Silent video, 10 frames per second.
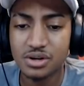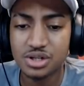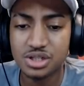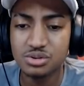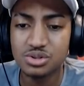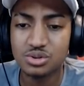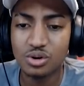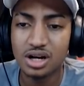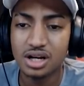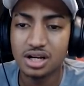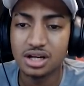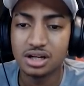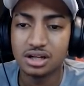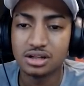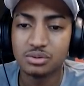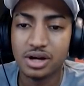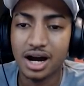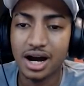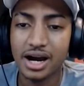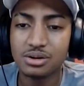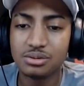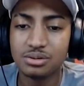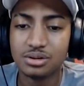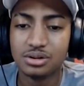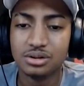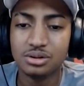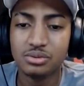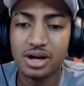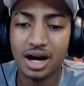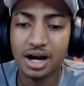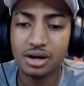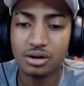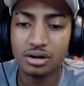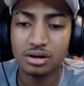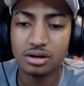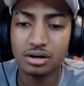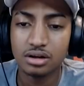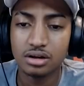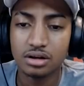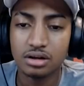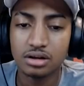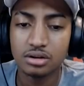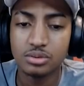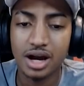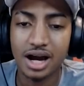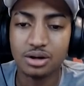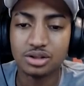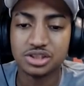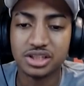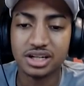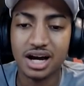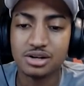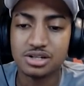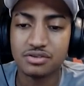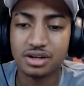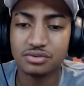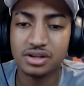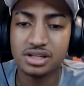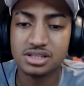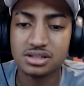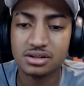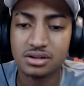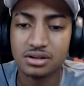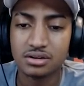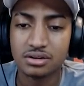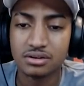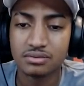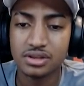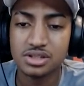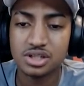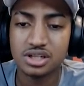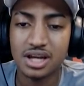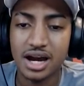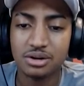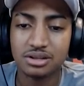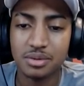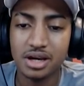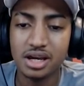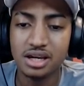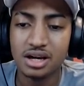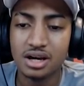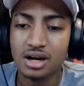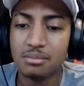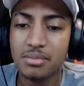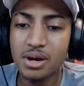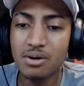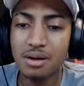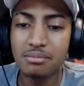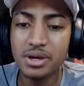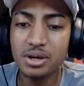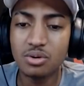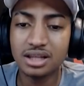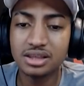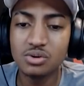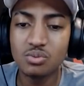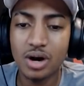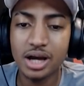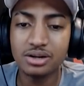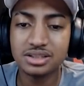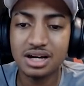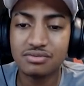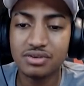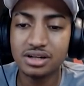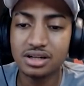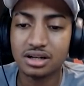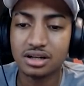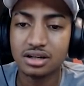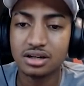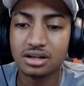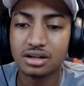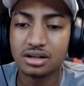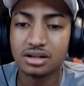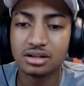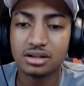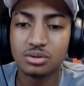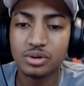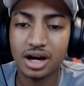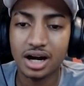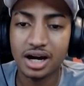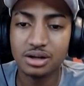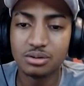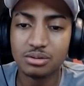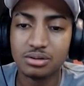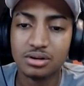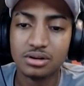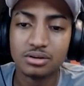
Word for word: Eu acho que um só. Não é Iron. Não é Iron. Não é Iron. Nossa, achei que era Iron. Eu tinha ficado feliz. Esse aqui não é Iron também. Meu amigo, cadê um Iron nessa caverna? Não é Iron.